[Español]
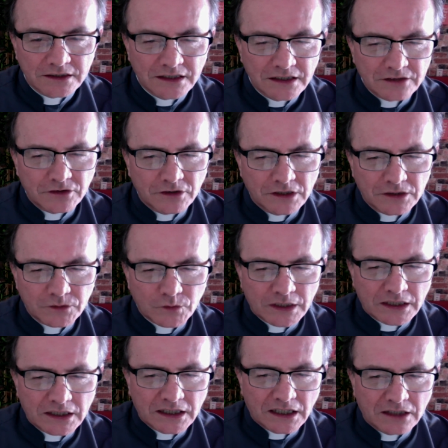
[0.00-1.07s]
¿Esto le
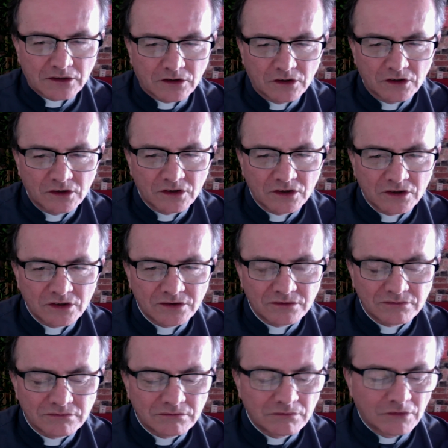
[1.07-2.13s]
suena de algo?
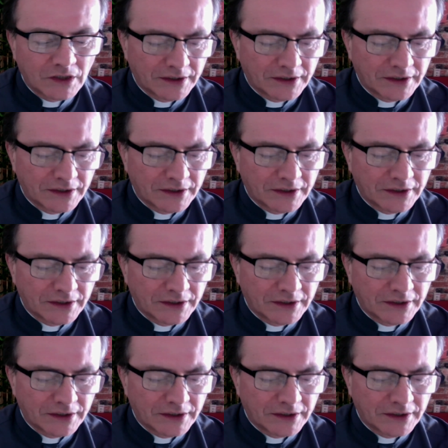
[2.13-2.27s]
Bueno,